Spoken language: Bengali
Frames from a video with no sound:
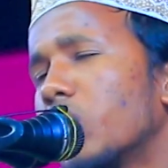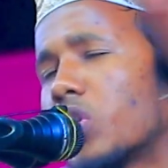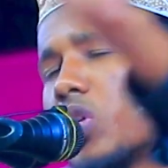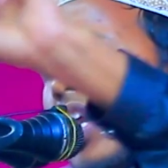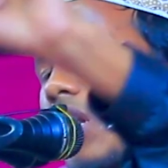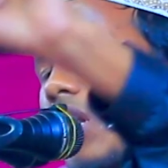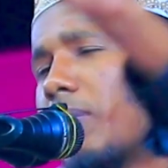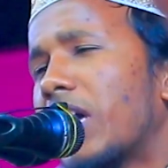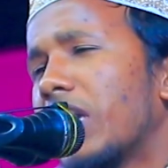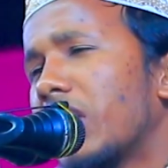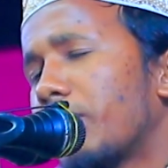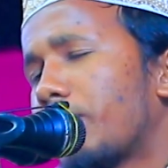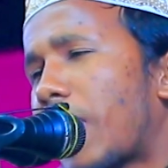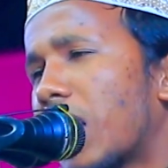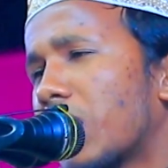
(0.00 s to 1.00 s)

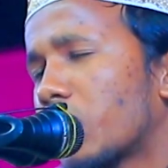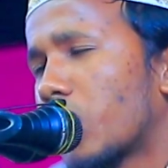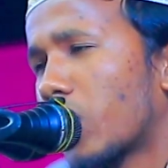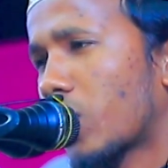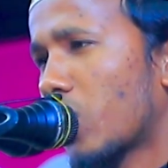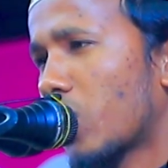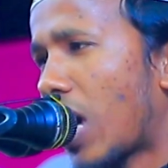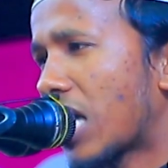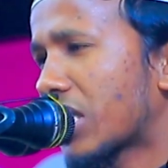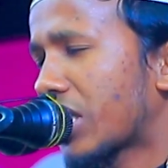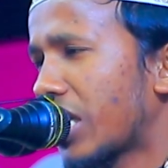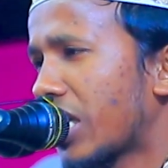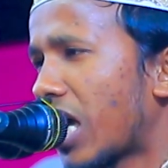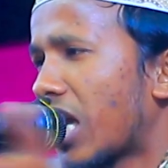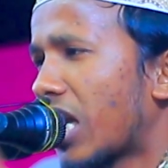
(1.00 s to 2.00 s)
মুসলমানের পার্থক্য
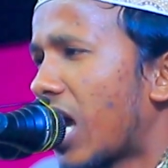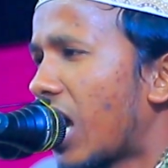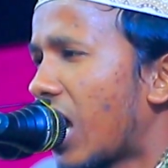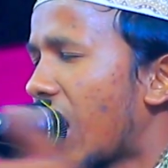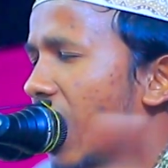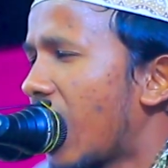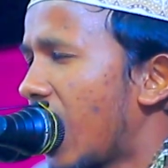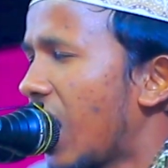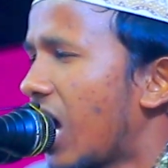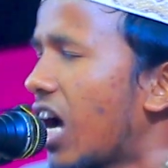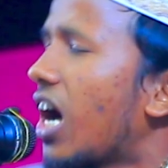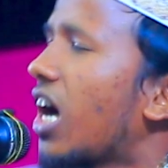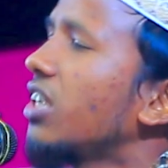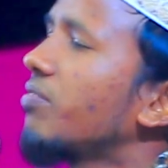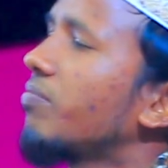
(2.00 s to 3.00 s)
আছে না
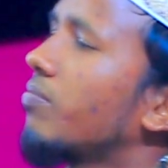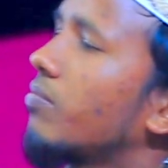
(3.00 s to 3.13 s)
নাই